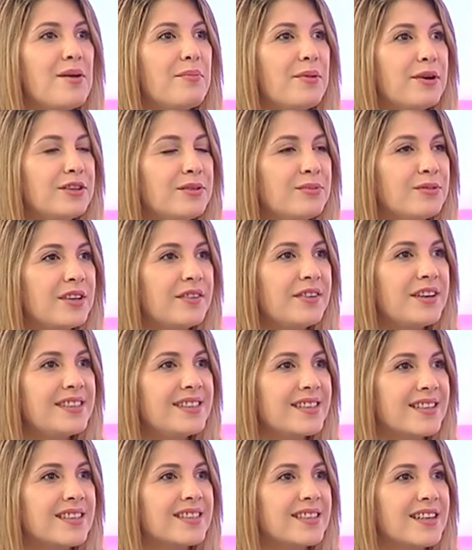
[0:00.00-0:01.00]
Поэтому
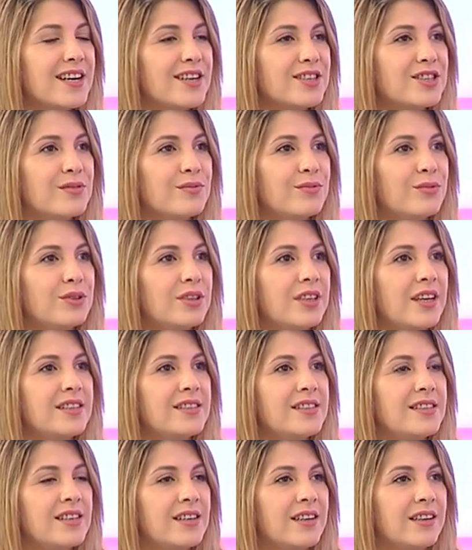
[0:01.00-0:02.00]
давайте расскажем вот о
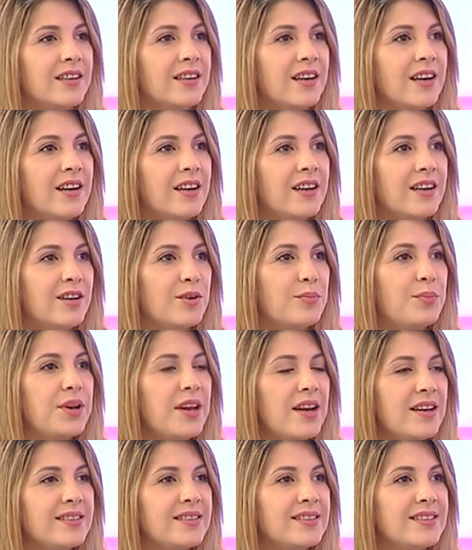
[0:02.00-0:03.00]
тех э,
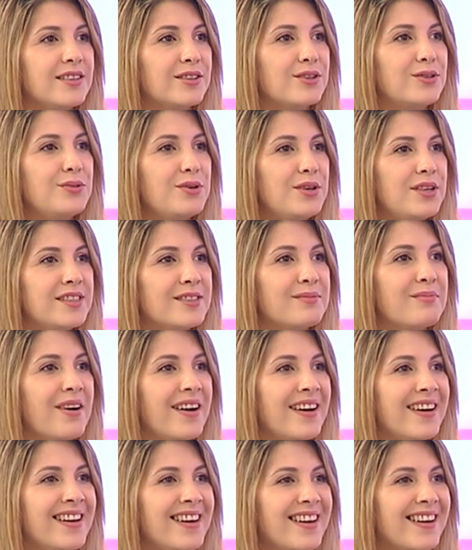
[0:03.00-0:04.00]
прелестях
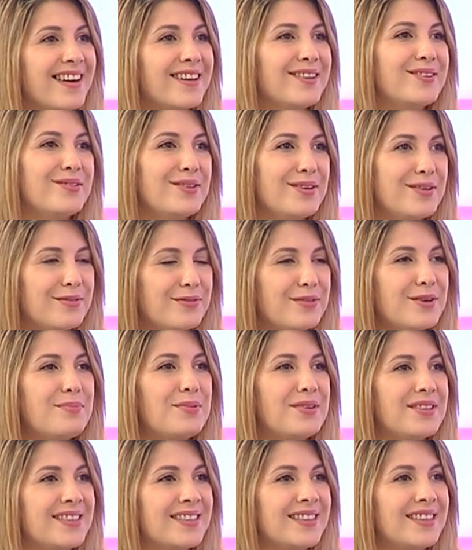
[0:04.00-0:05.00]
туризма, которые вы
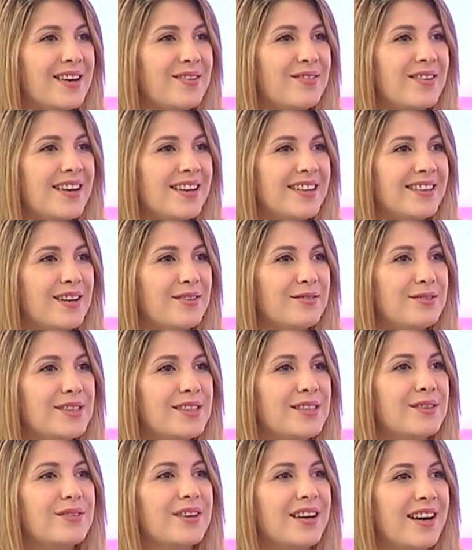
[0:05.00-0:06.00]
презентовали на
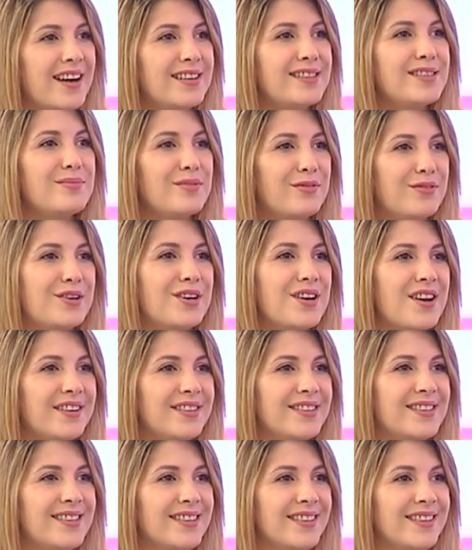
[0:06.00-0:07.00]
выставке, хотя бы
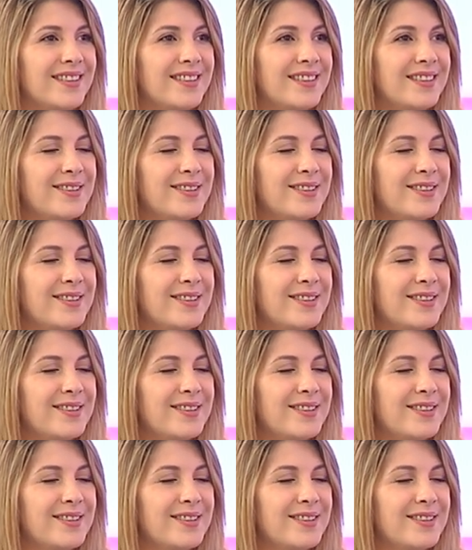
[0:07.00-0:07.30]
вкратце.